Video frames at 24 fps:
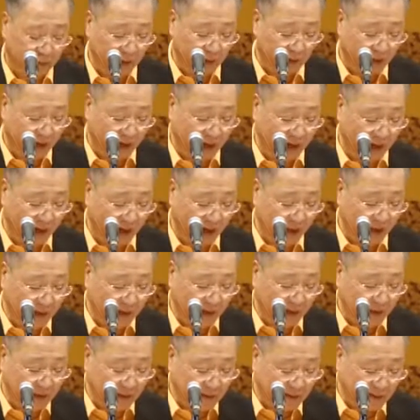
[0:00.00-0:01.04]
啊，
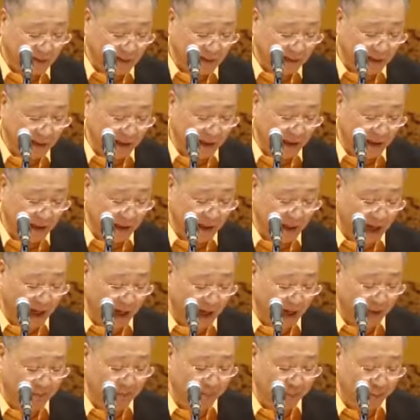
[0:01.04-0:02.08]
这个
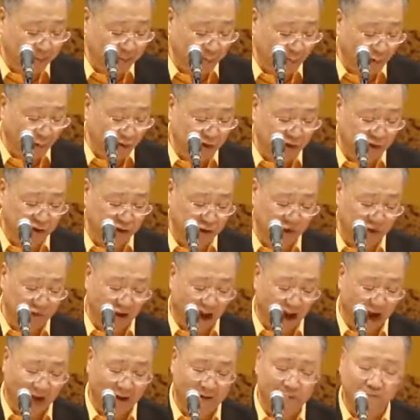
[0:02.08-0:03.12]
安波之
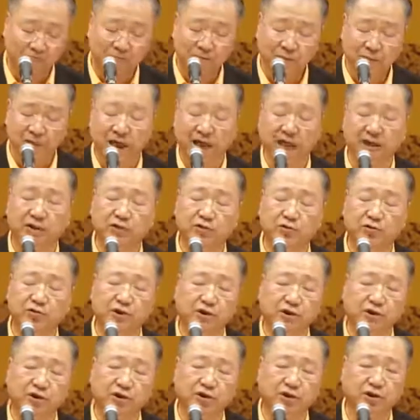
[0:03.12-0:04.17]
法，也就
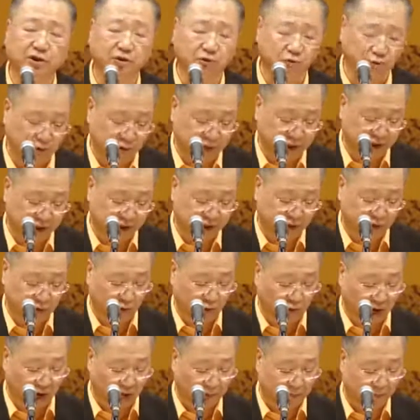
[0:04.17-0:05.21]
是树息
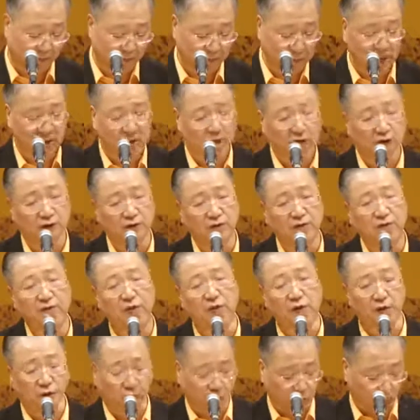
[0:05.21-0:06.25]
观，是
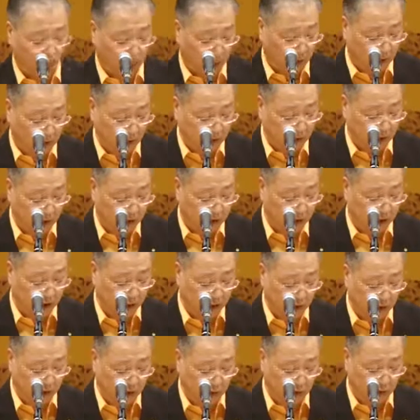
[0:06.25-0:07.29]
佛陀
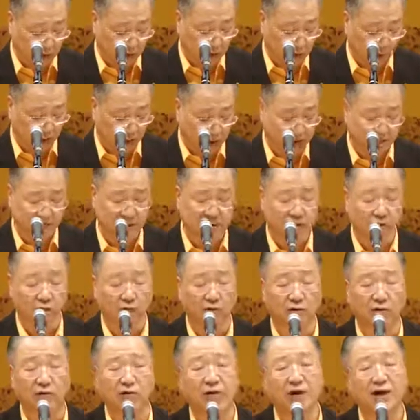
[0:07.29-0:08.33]
亲口传授
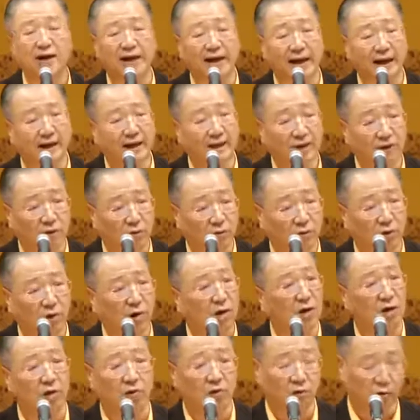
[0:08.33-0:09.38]
给罗
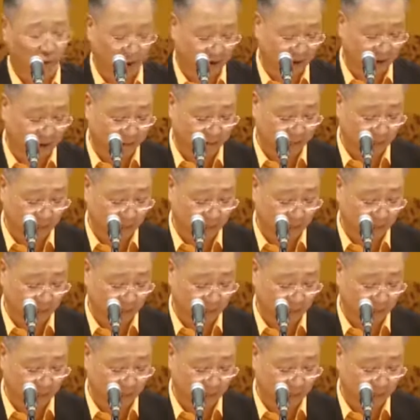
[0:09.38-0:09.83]
侯罗的。